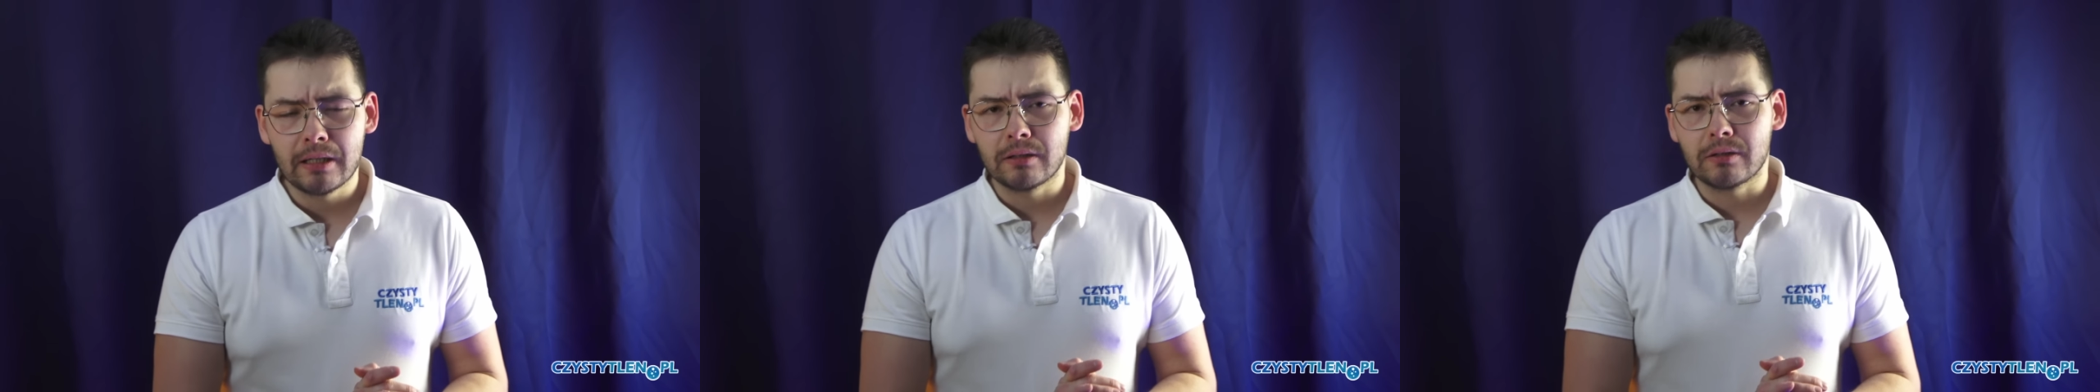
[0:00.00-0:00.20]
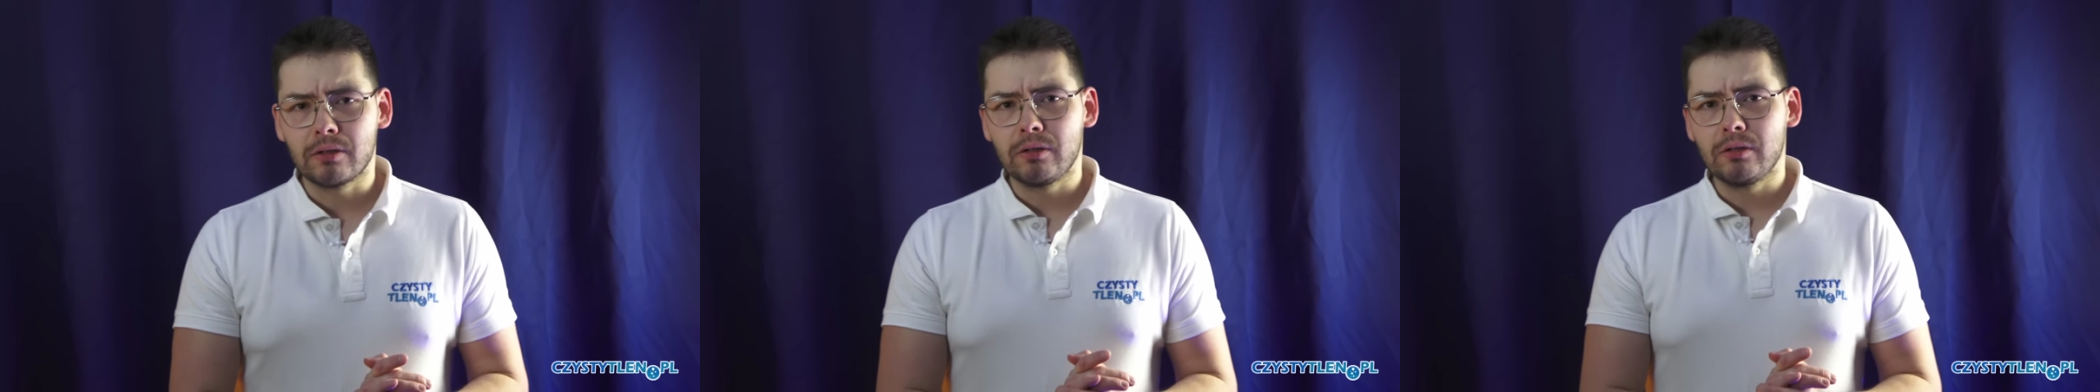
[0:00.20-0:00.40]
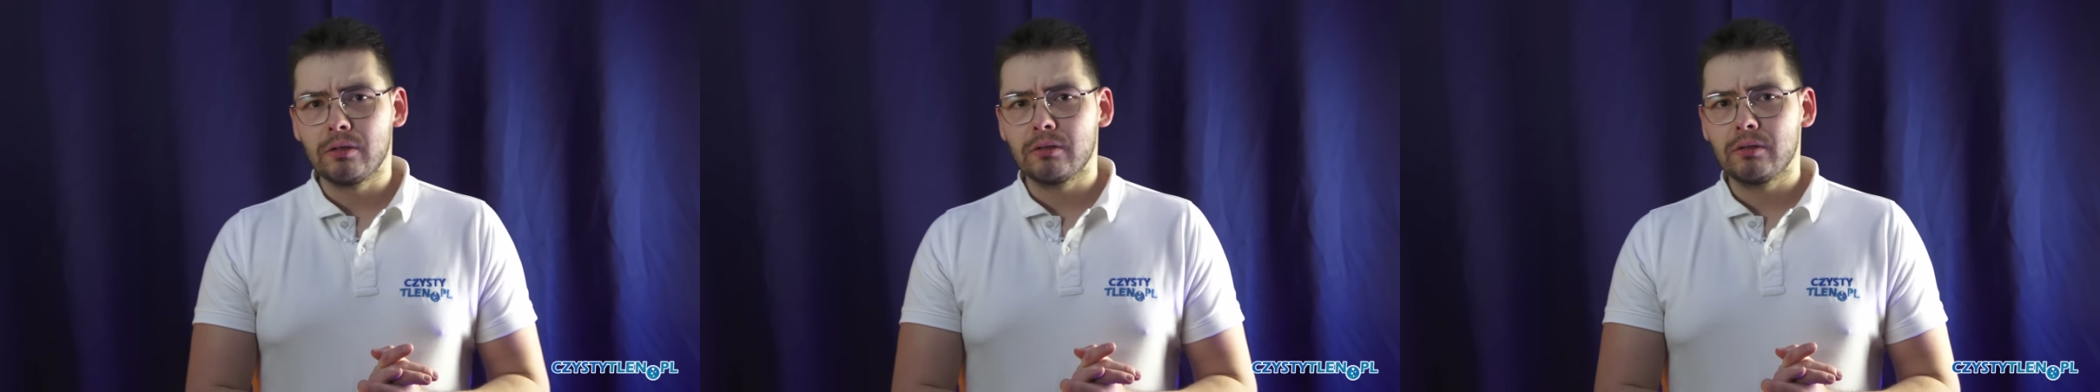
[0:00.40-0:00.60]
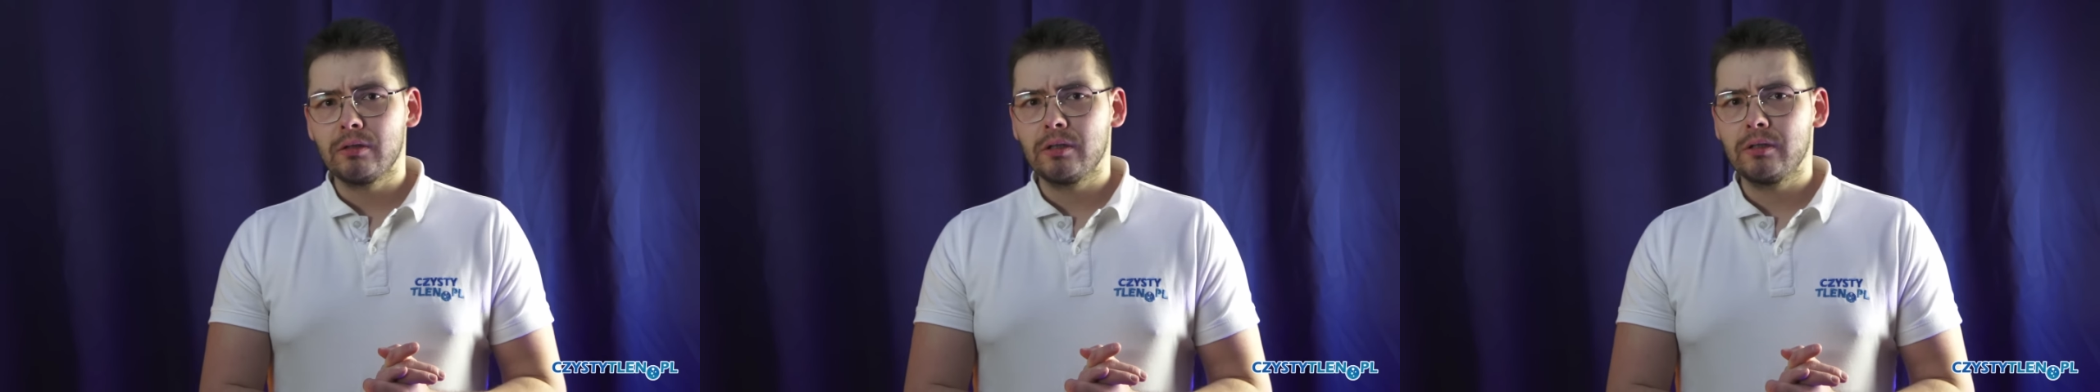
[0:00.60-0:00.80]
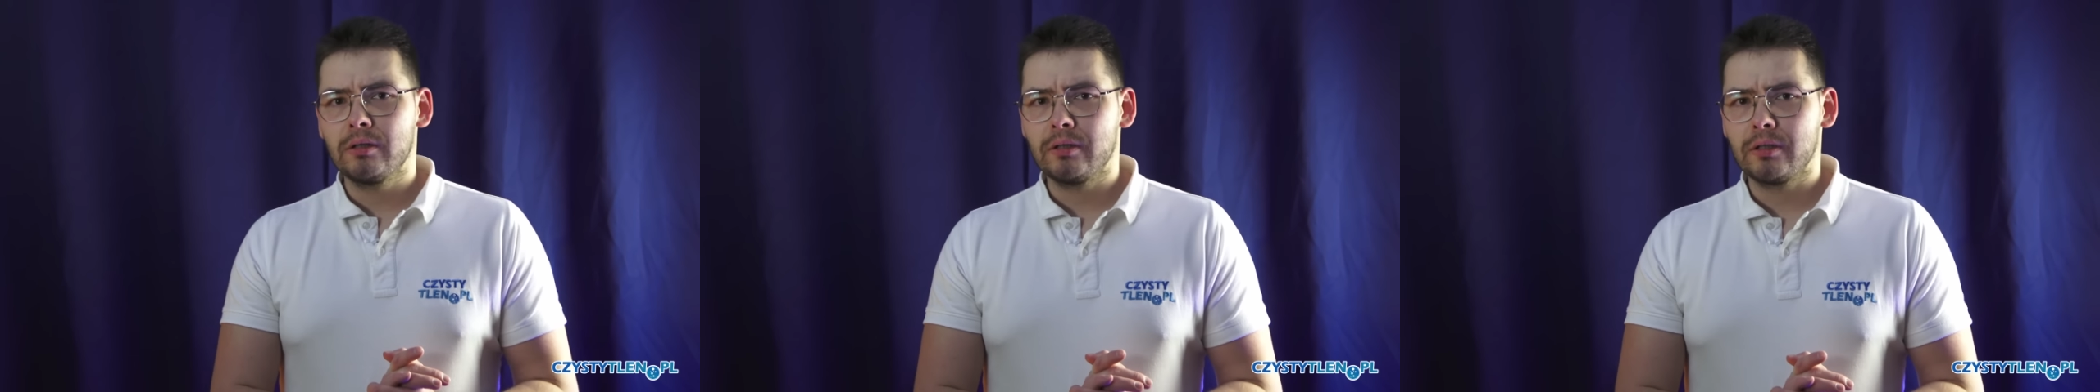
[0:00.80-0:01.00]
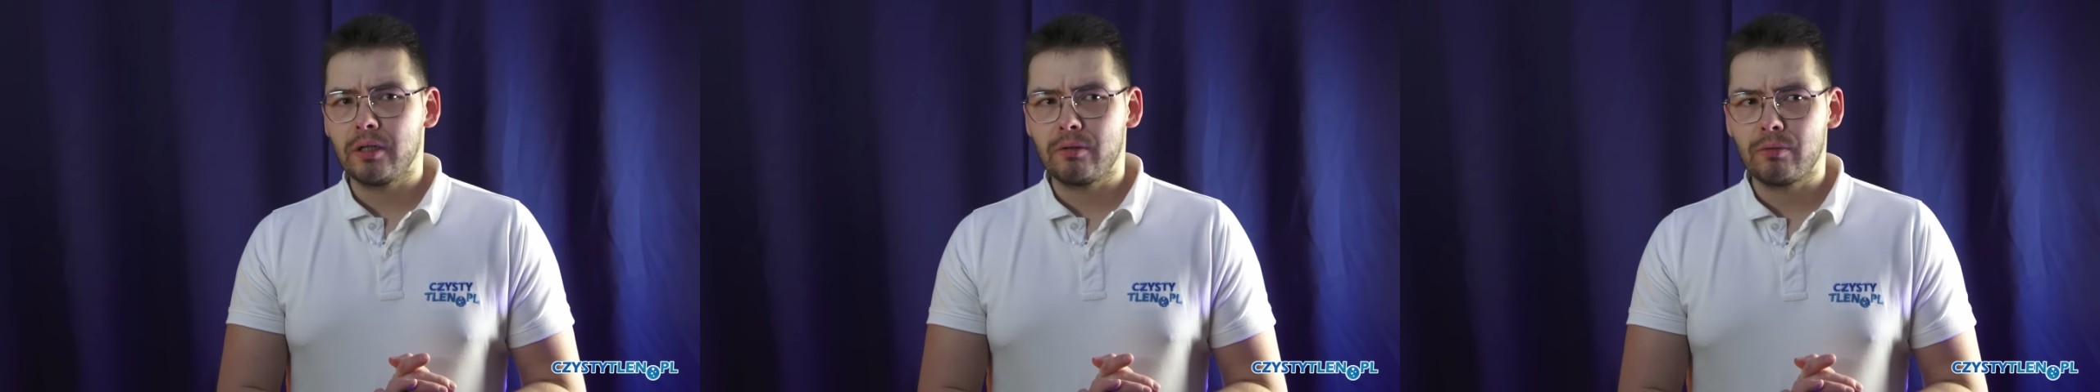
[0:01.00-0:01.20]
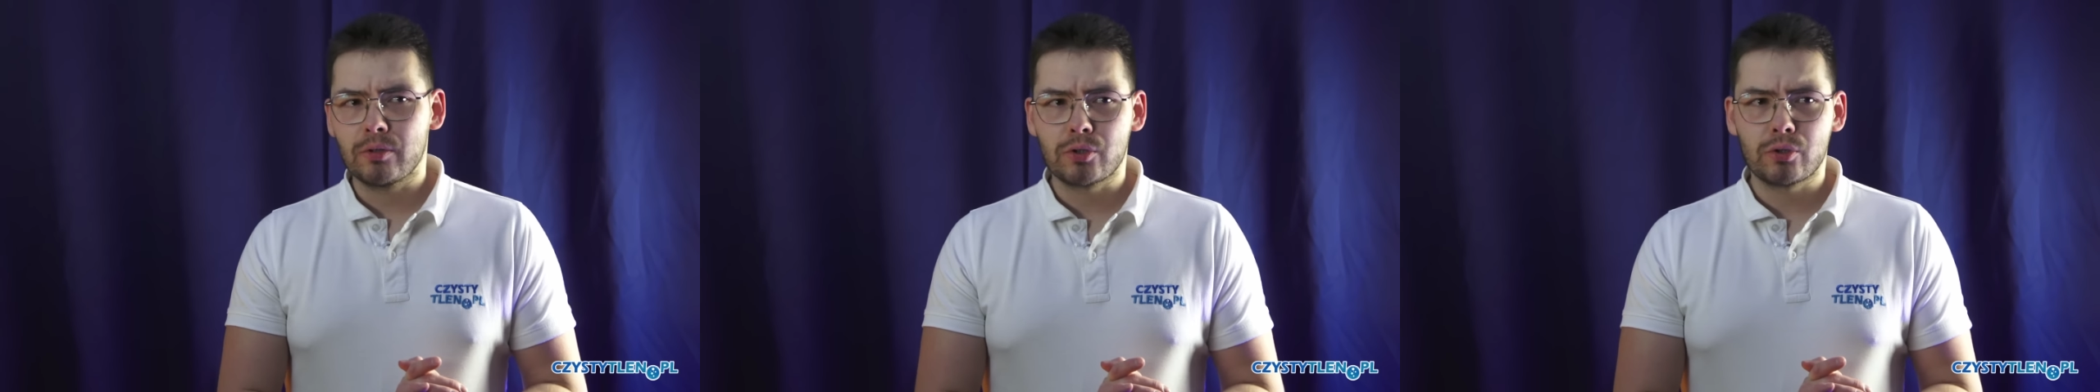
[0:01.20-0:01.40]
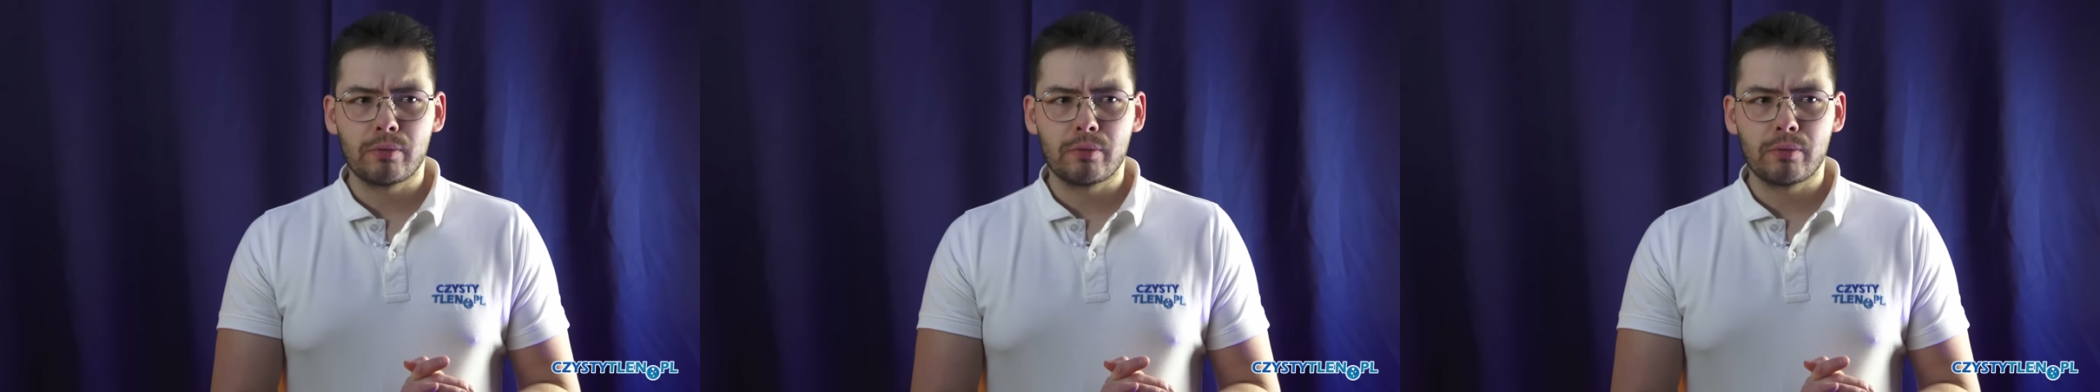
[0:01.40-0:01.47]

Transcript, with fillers: to nigdy nie chłodź